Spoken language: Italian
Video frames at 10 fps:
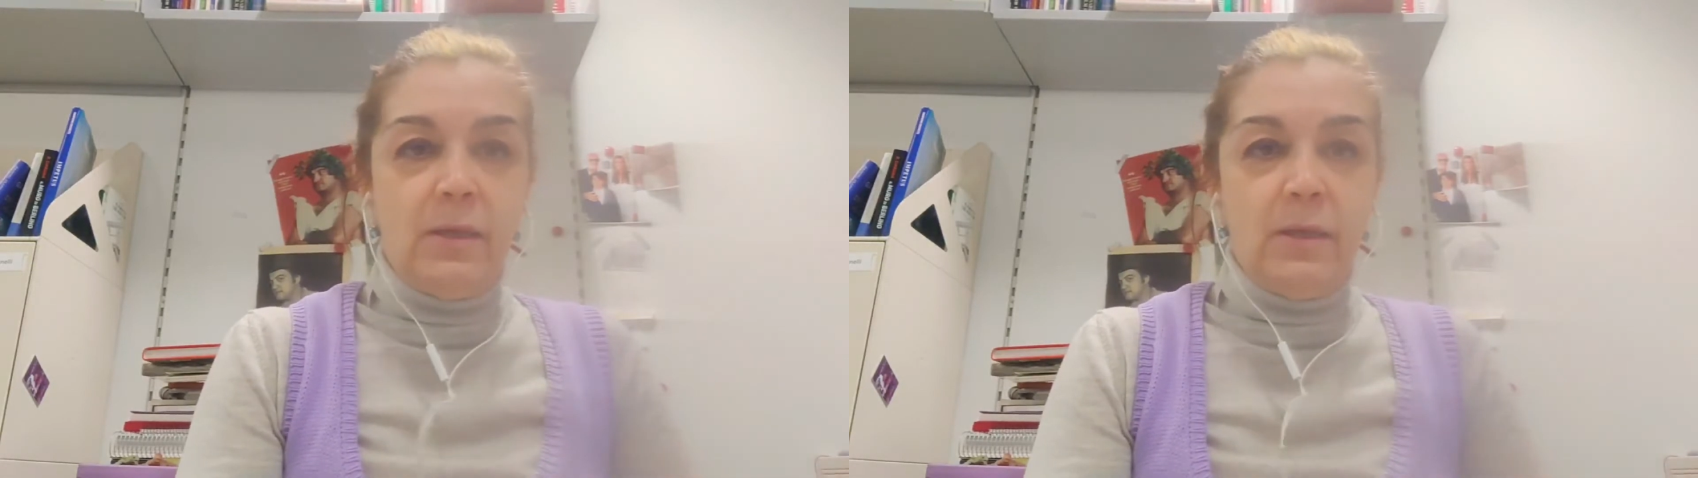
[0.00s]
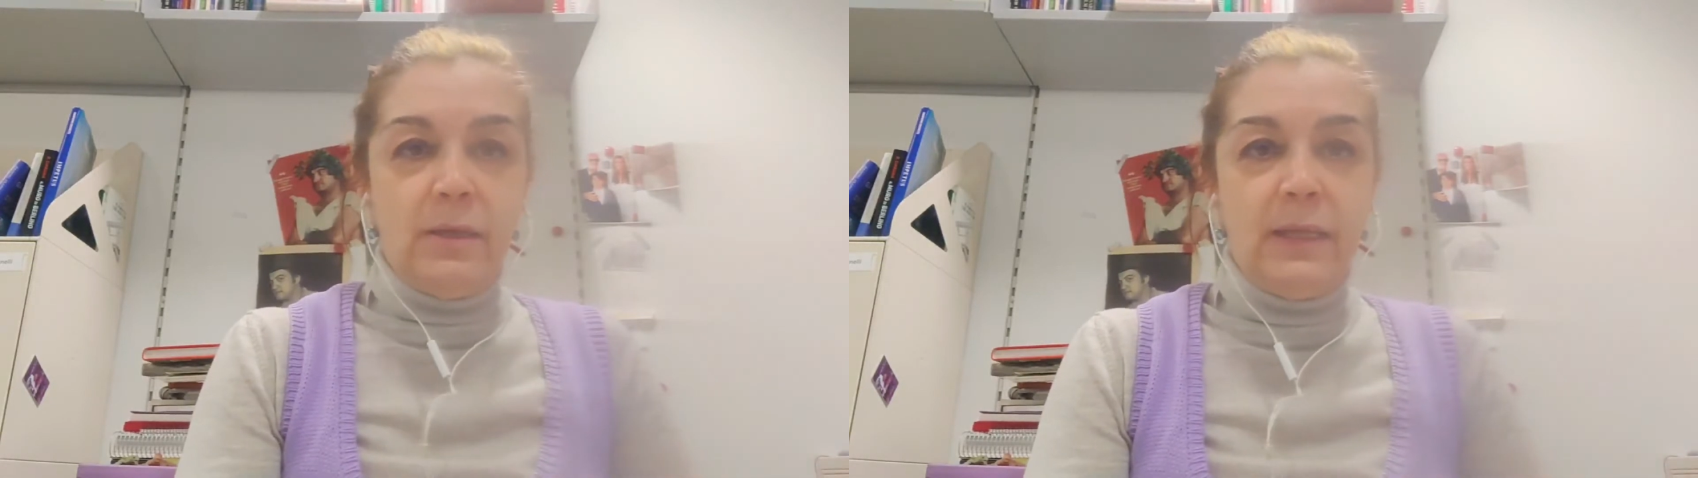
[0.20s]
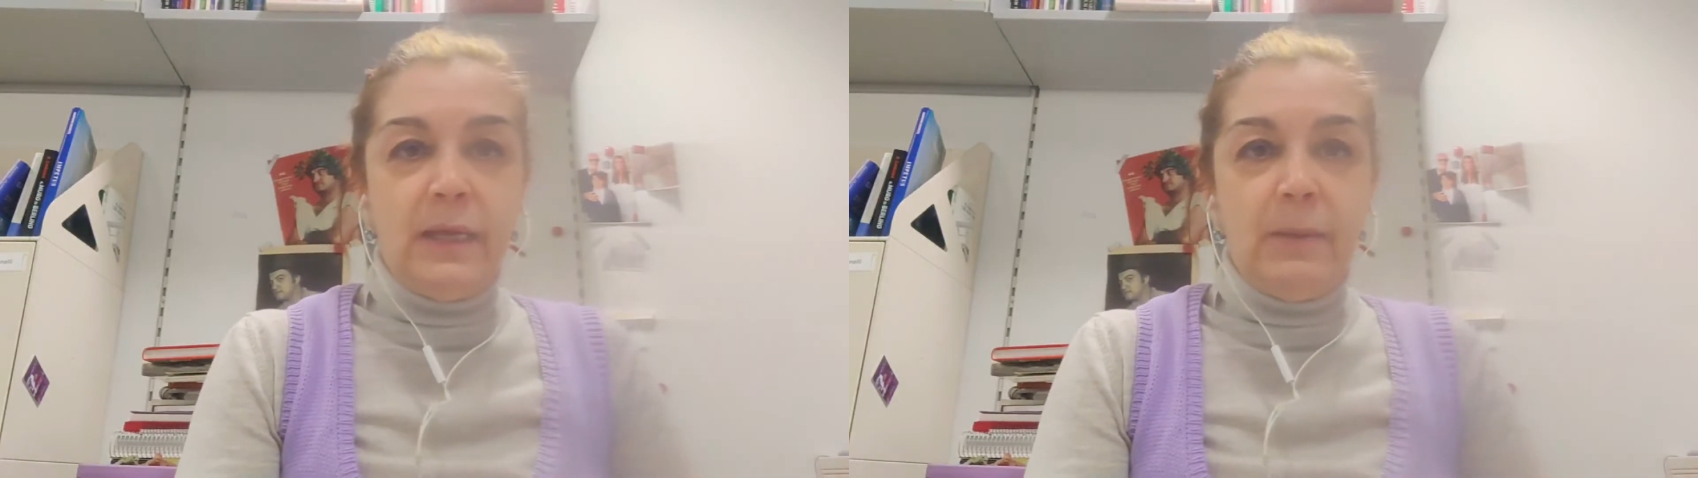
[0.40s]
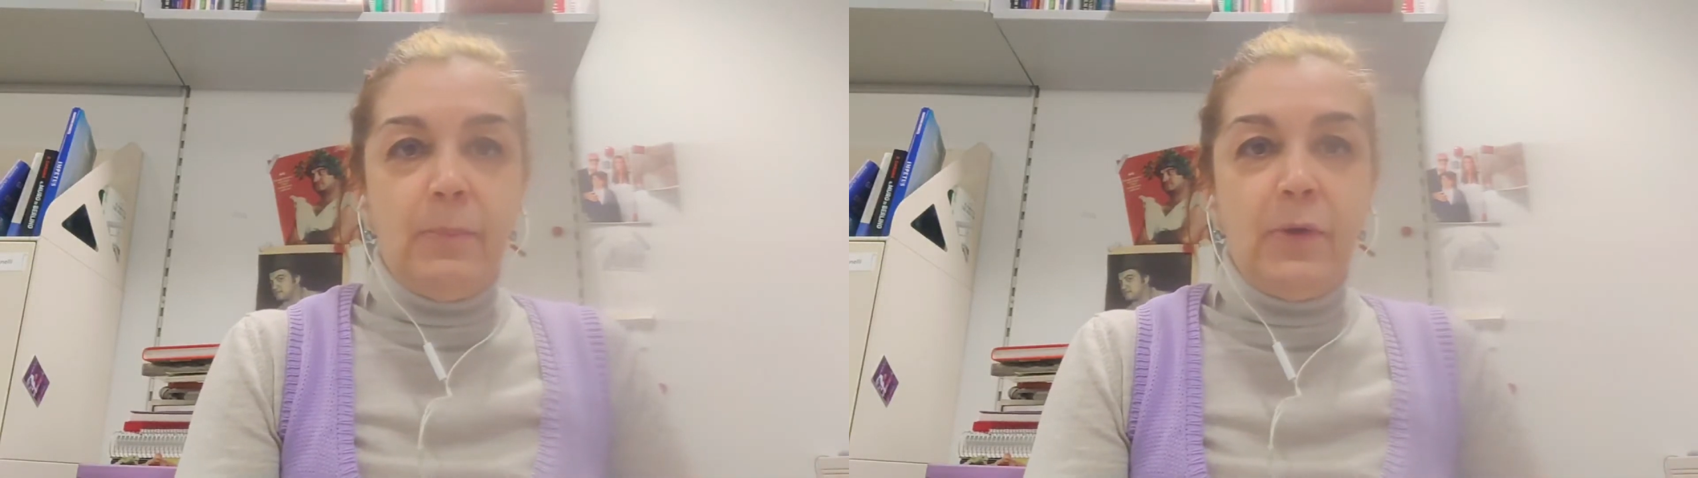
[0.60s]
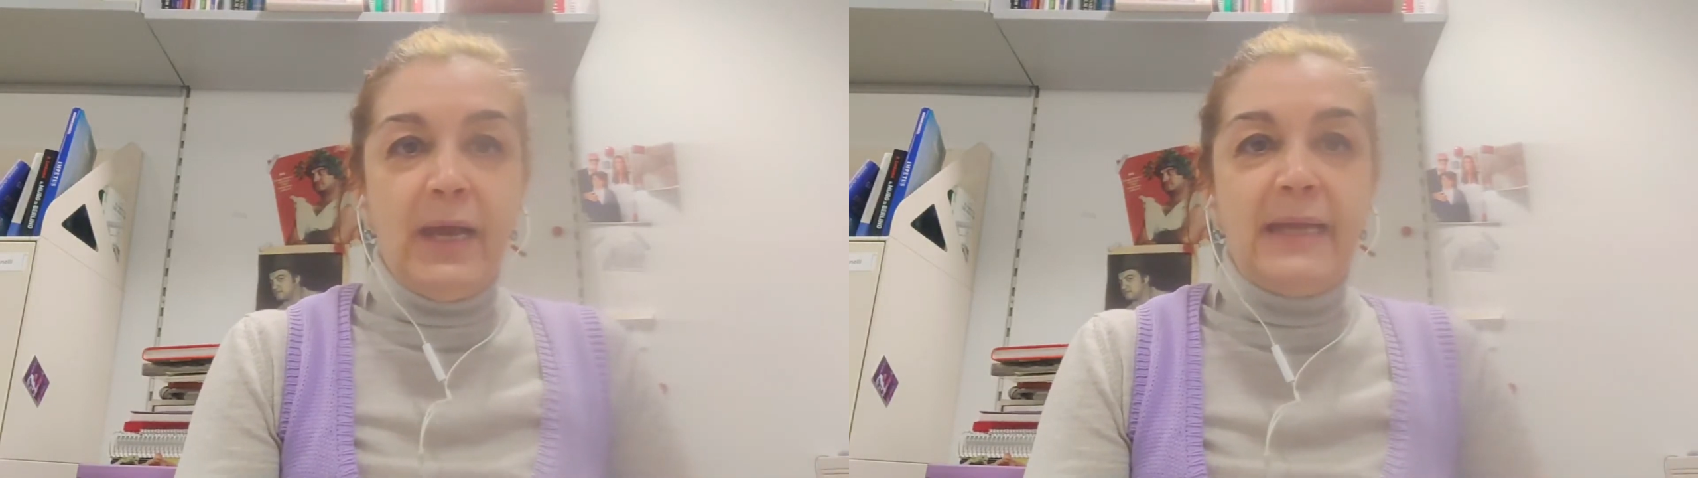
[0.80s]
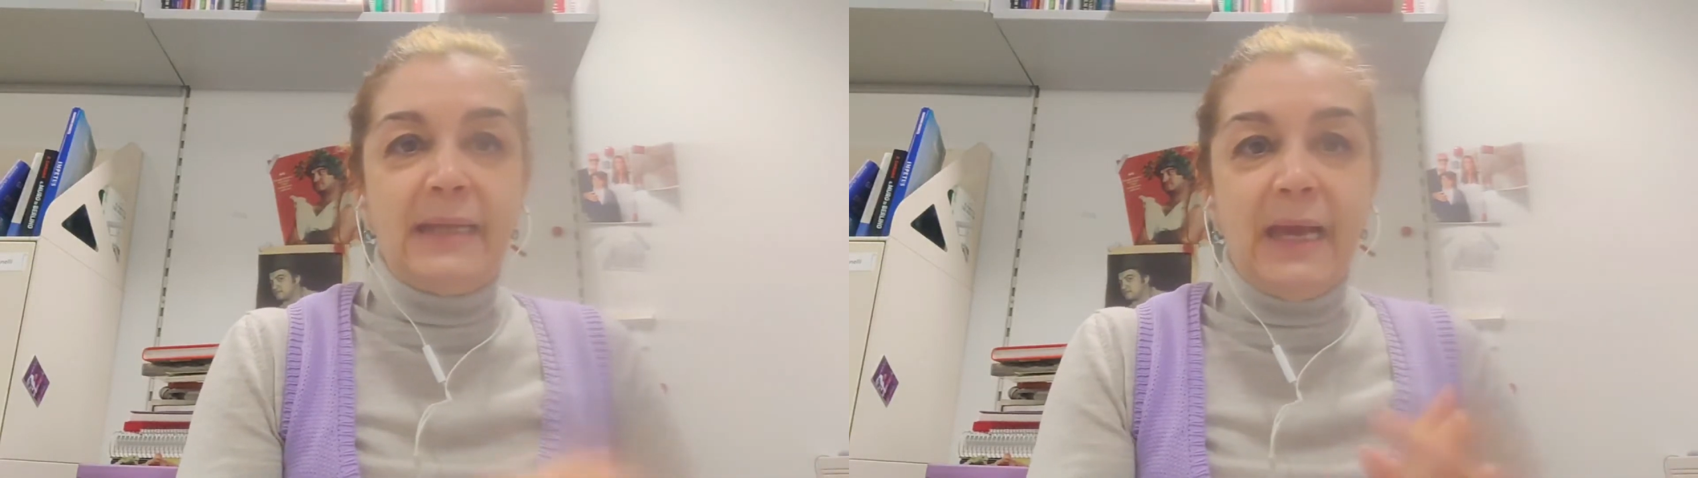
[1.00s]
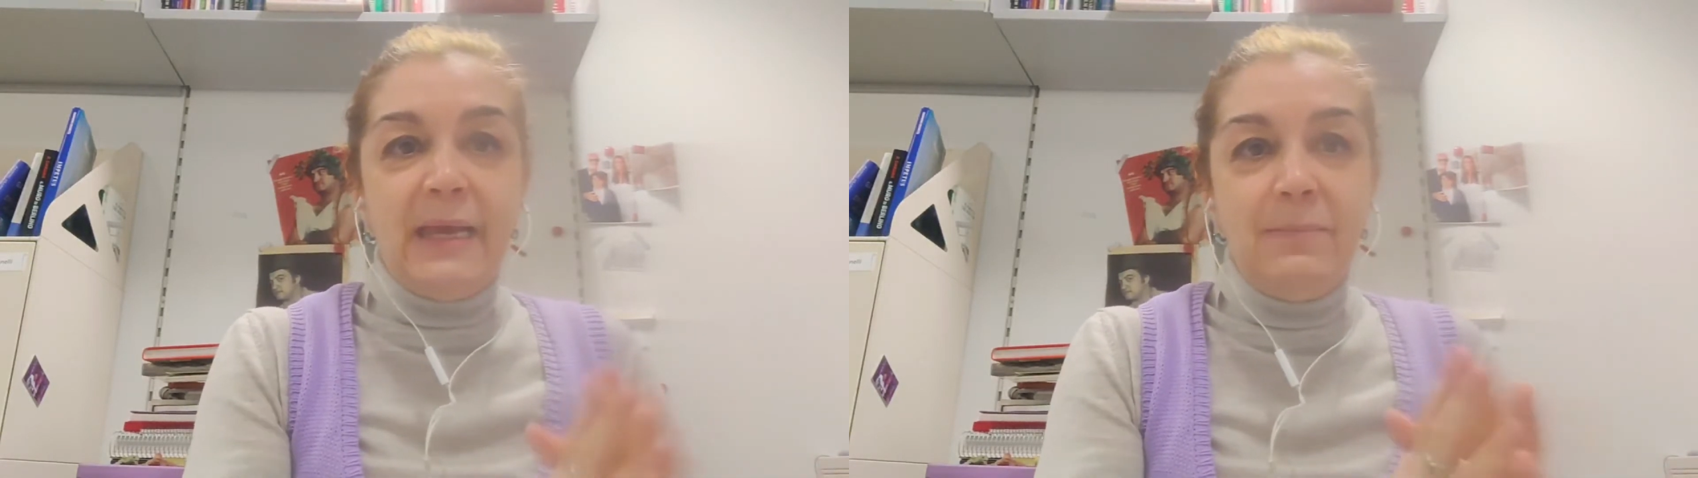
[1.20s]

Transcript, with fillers: eh, del poeta,